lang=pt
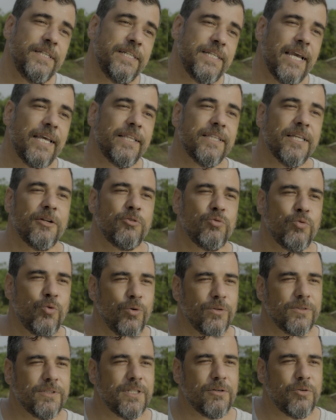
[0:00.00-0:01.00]
que ainda não
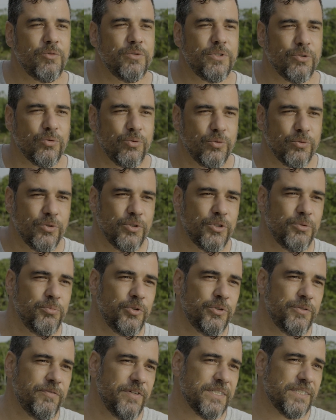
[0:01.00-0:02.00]
conta com estudos de
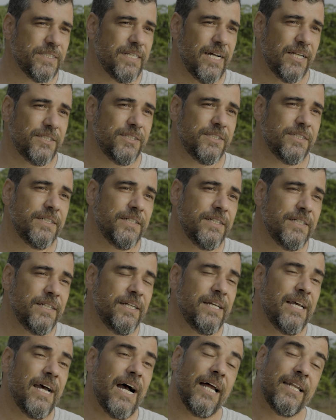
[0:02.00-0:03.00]
biodiversidade.
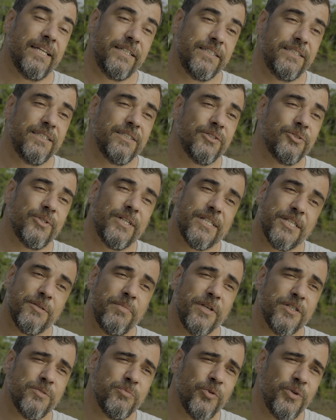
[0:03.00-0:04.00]
Além disso, nesse
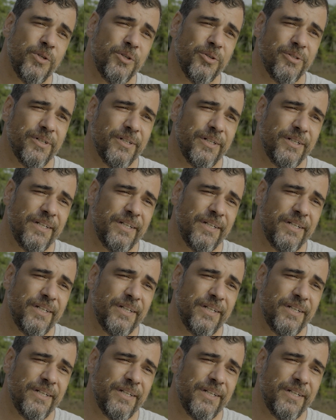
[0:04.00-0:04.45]
mesmo rio,